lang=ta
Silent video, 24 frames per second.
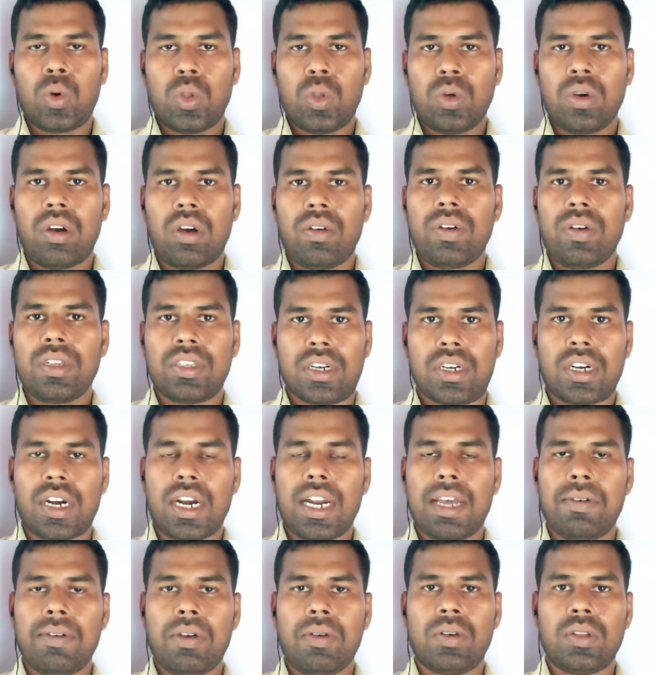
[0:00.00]
பொதுவாகவே
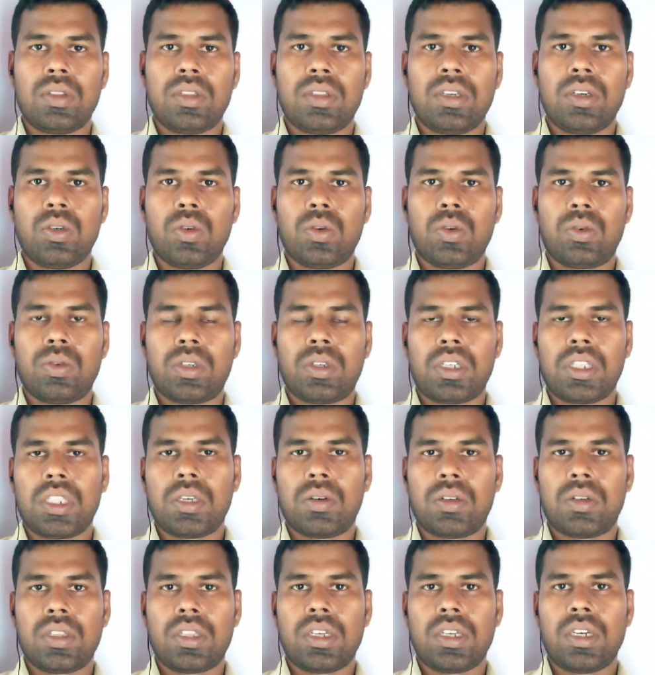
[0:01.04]
ஜென்ரலாகவே வந்து ஒரு
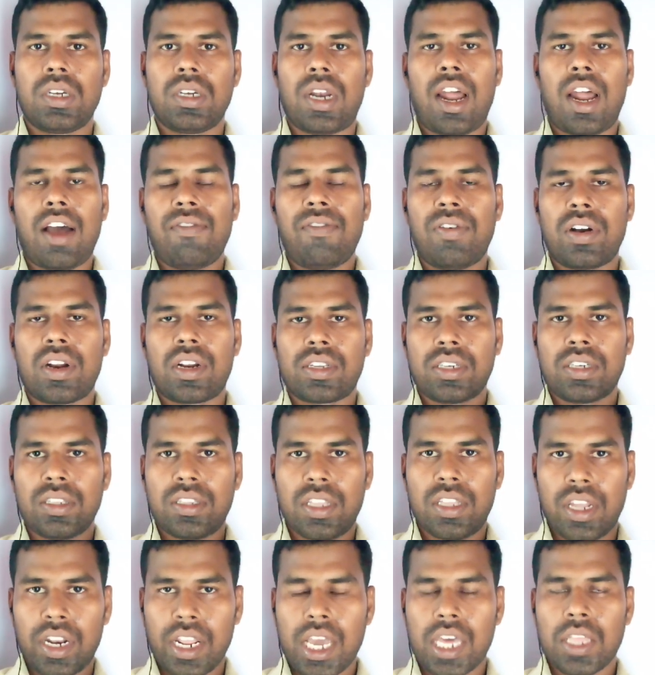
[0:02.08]
விஷயத்த வந்து லா
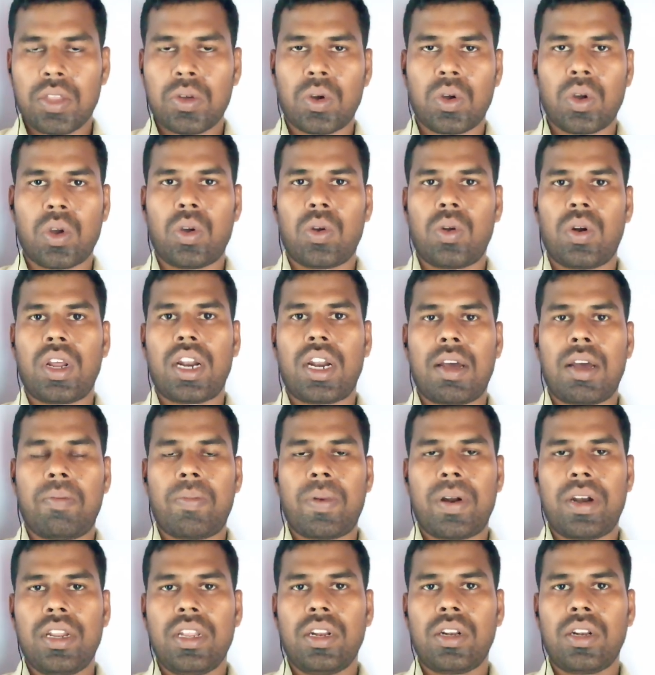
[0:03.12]
தெரியாதவங்க கூட
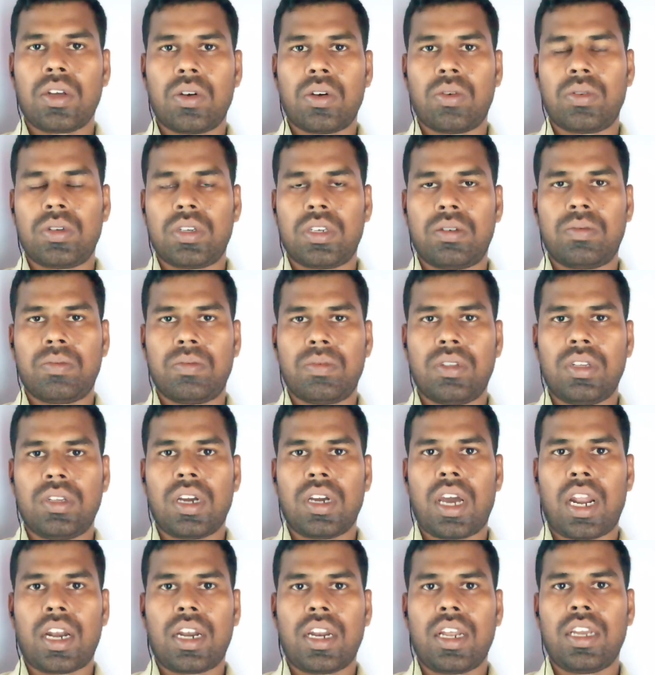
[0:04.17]
நான் பண்ணிட்டு இருக்க விஷயம்
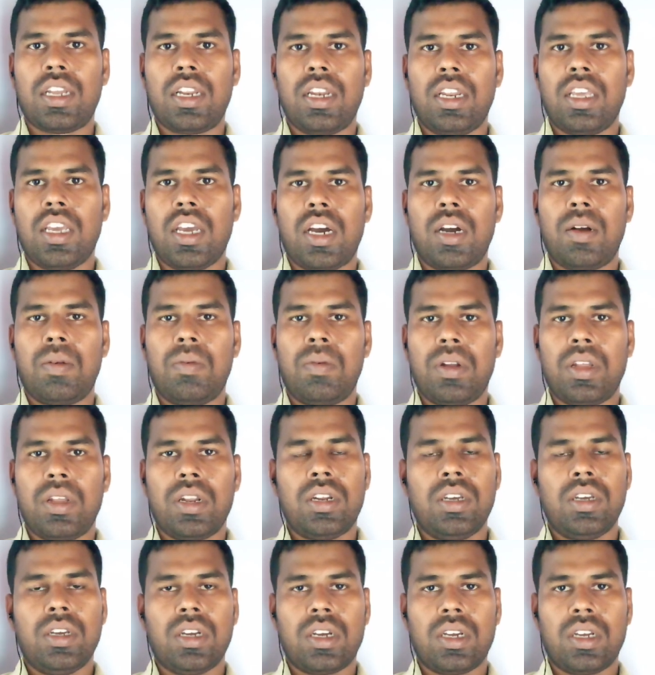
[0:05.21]
வந்து கரெக்டாக இல்லையா
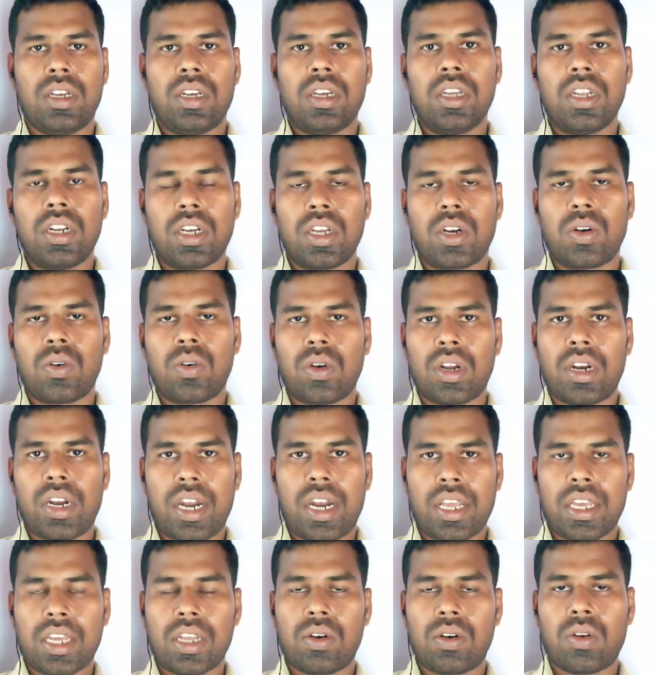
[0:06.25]
அப்படின்னு இருக்கிறவங்க
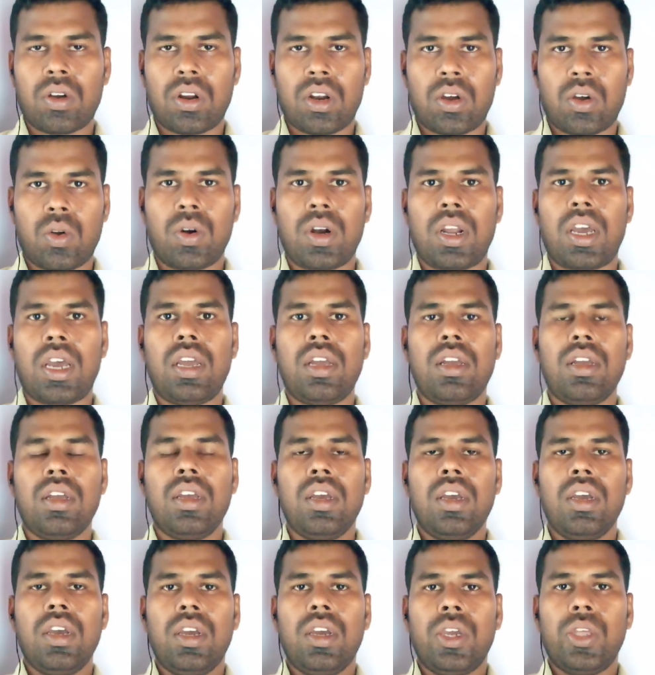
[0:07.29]
நினைக்கிறவங்களுக்கு கூட
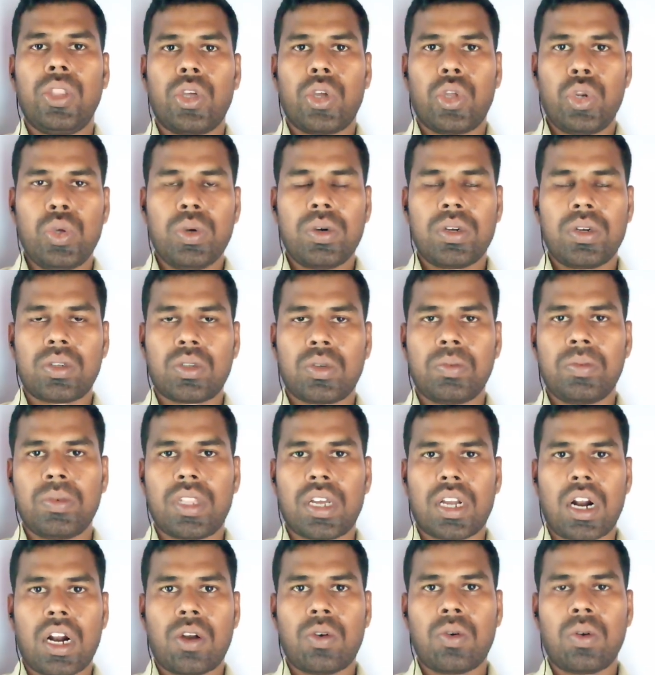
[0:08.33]
இந்த யூனிவர்ஸும்
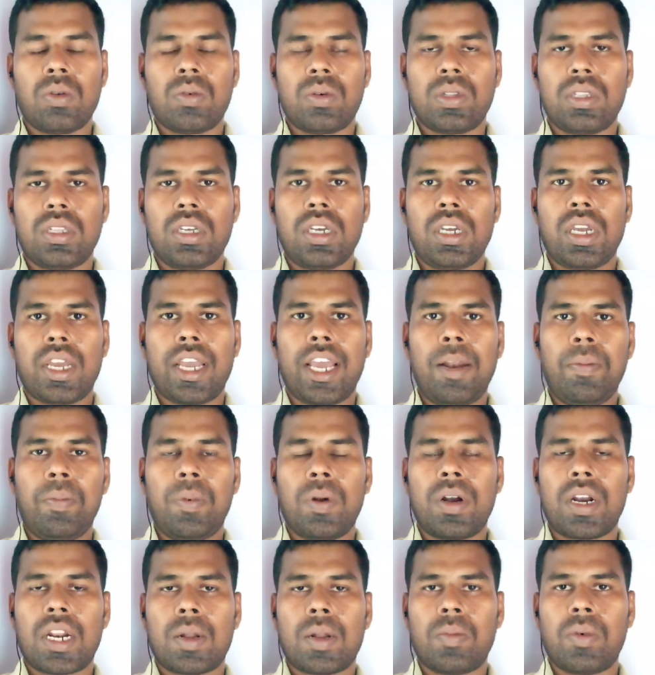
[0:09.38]
இந்த கடவுளும் வந்து
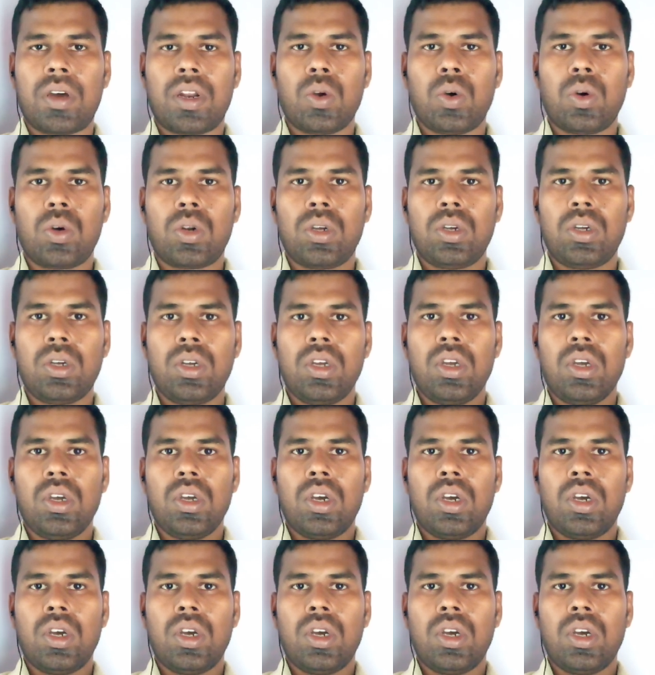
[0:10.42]
ஹெல்ப் பண்ணுற மாதிரி ஒரு